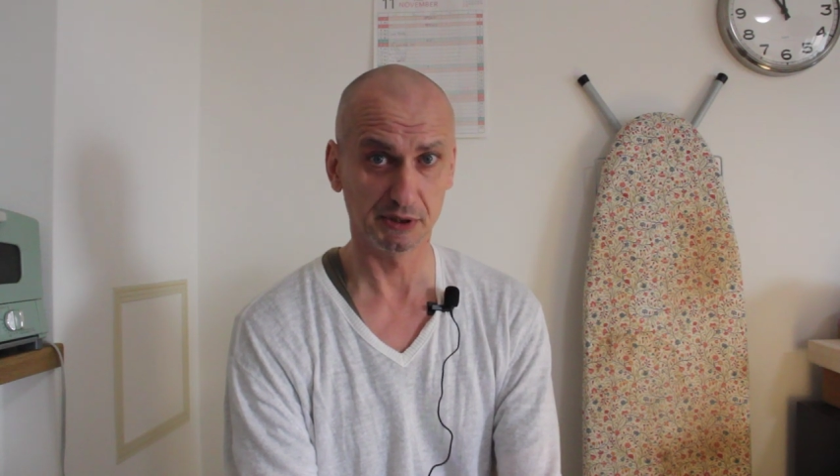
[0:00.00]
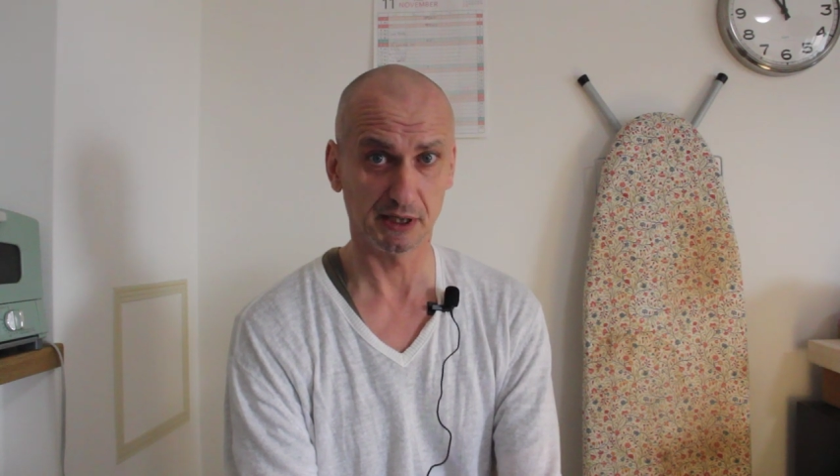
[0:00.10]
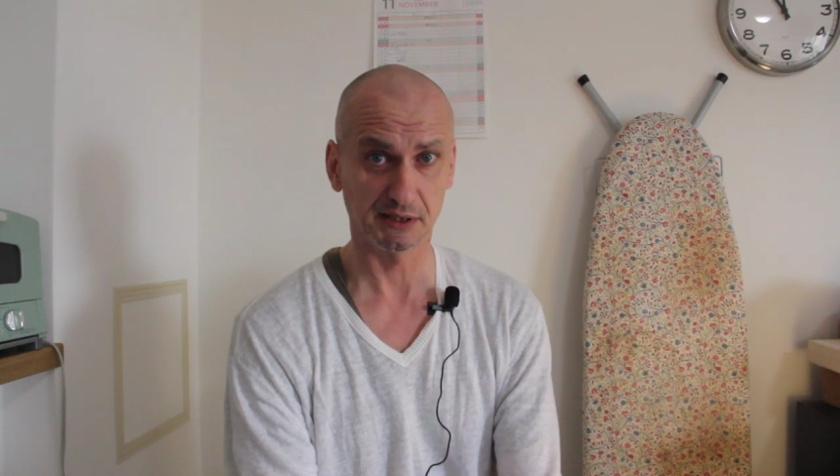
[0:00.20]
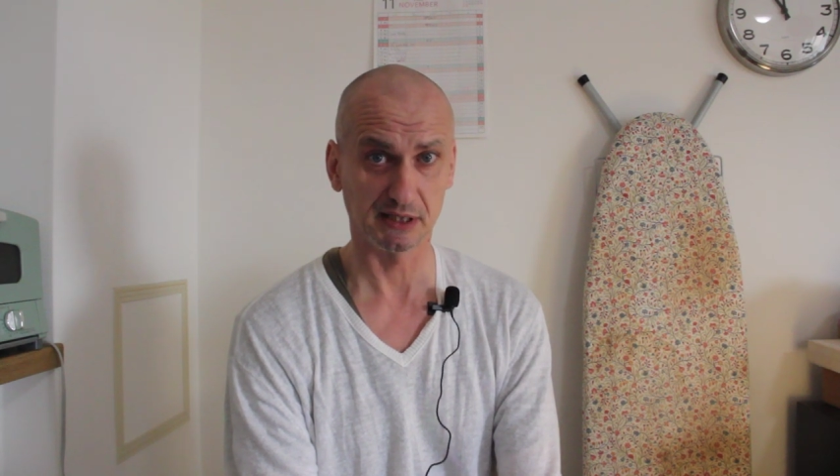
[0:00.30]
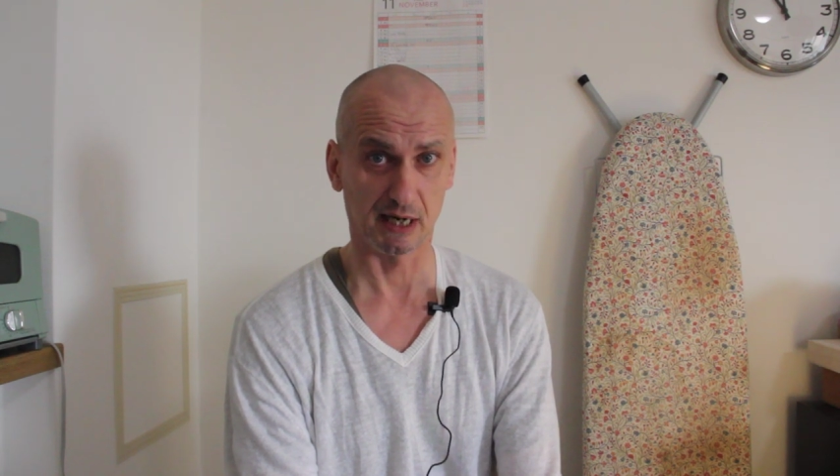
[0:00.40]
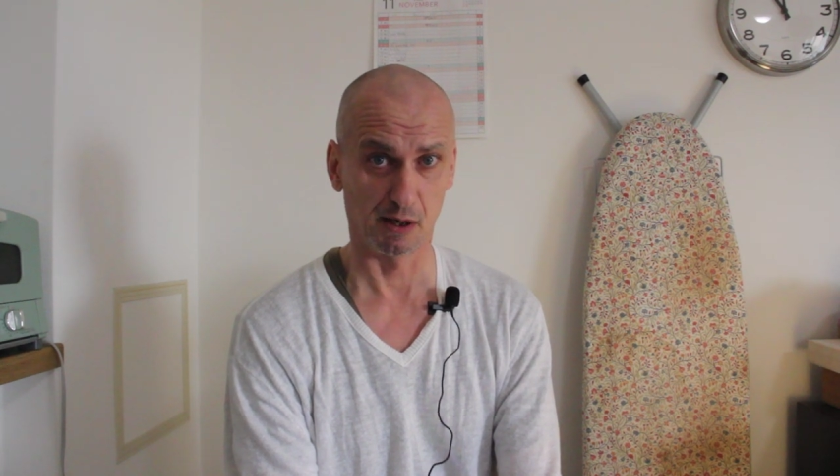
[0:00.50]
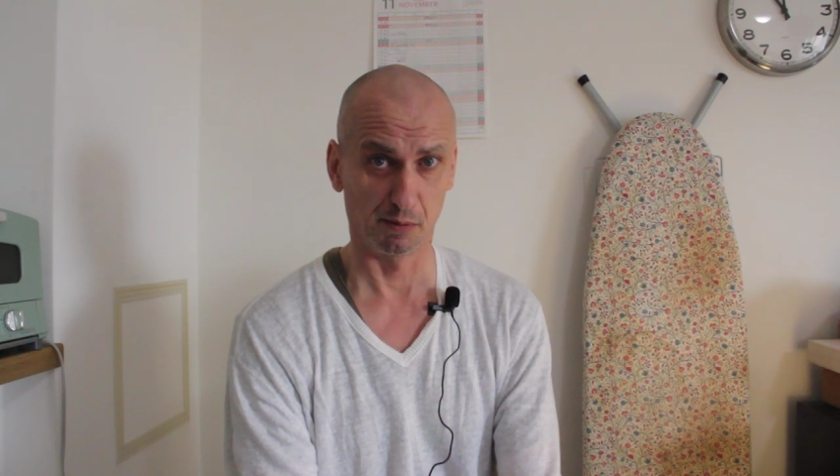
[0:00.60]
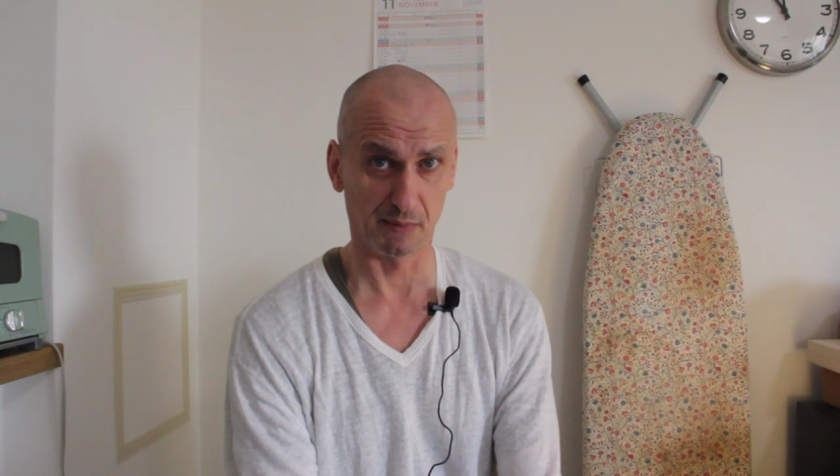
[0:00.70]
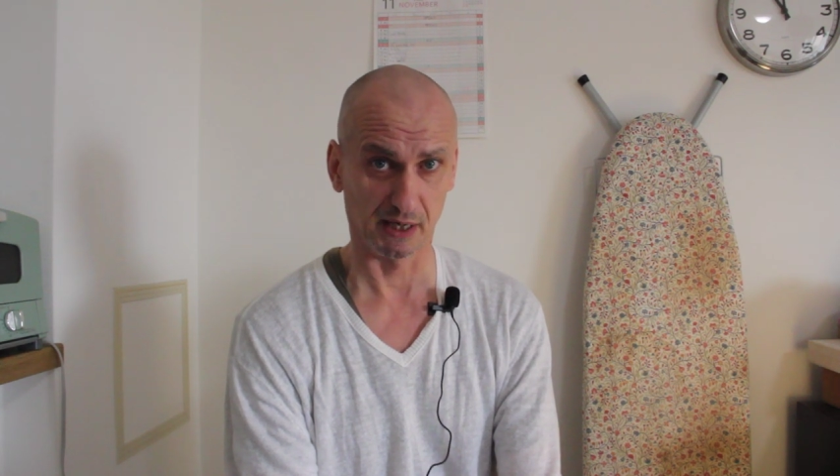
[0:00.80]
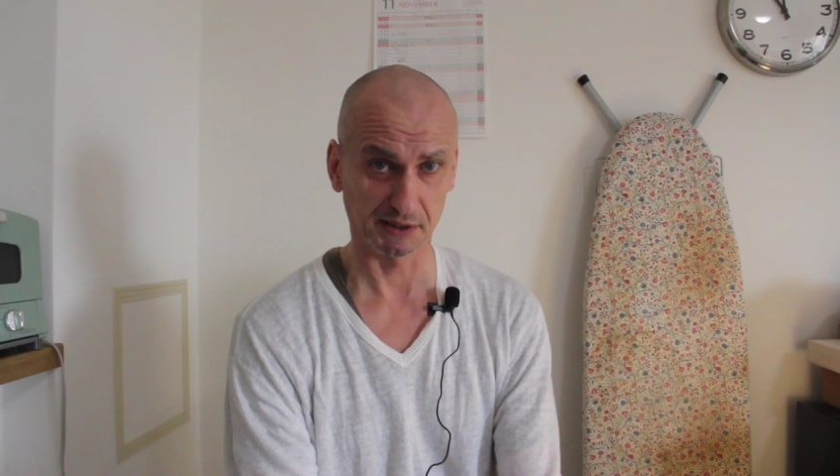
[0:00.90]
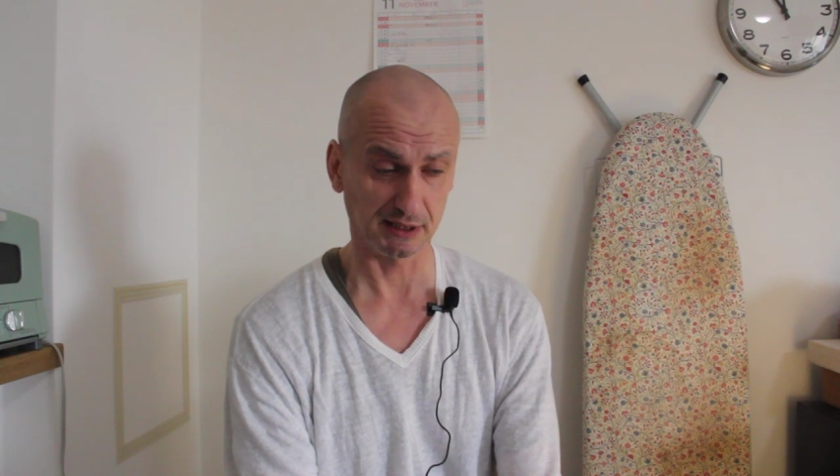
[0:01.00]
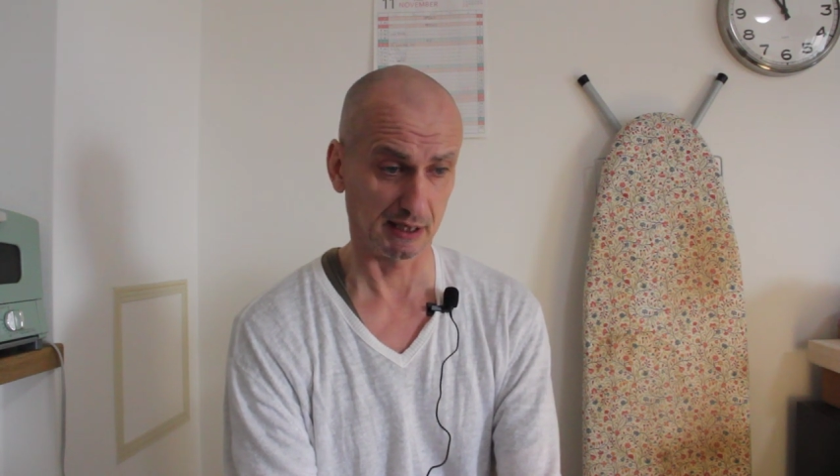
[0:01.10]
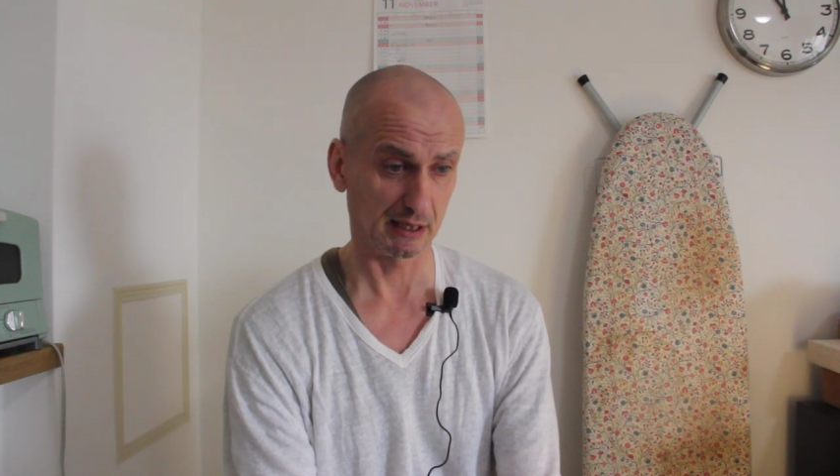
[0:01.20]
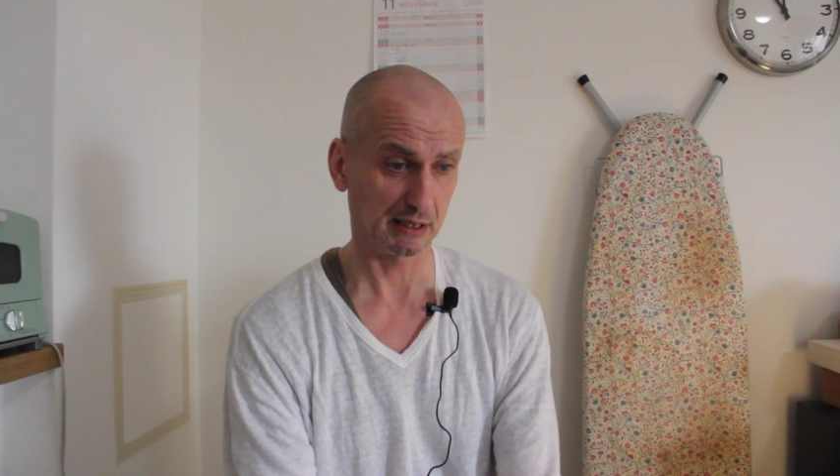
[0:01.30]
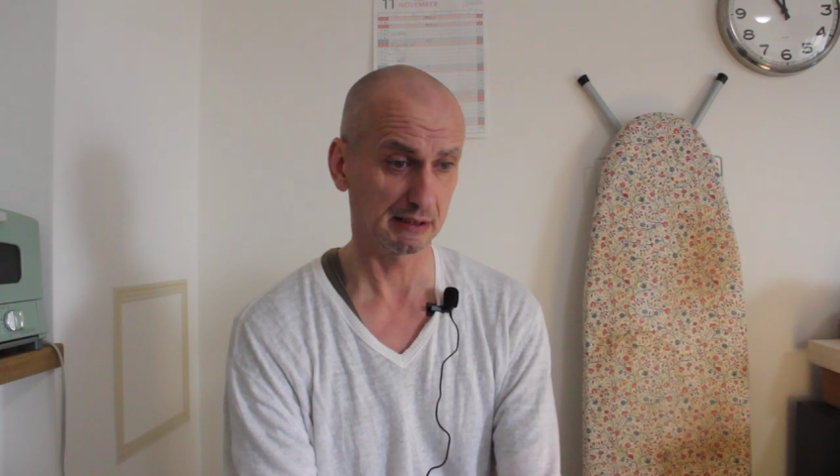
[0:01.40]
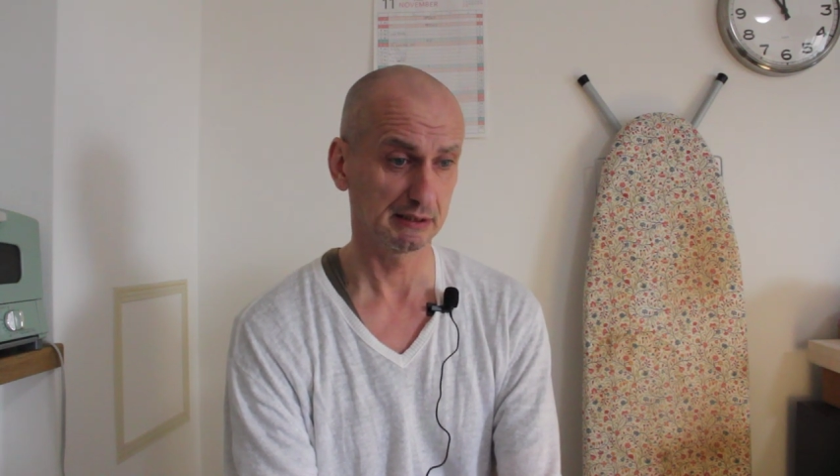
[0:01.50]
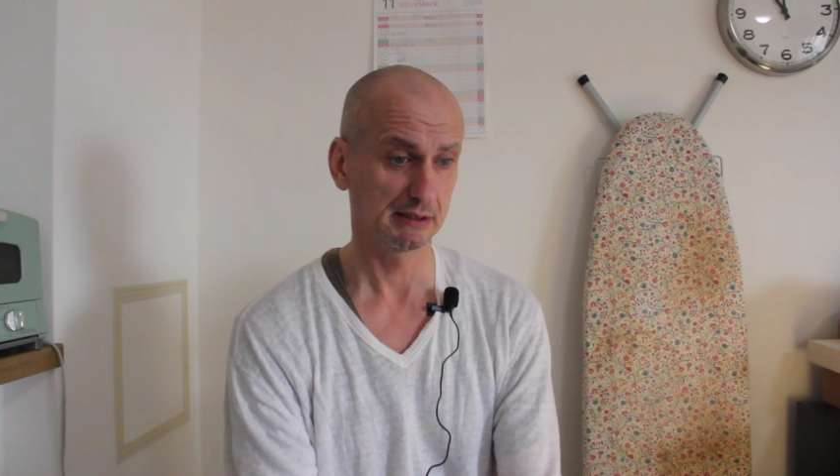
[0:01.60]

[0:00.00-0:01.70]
der Traumata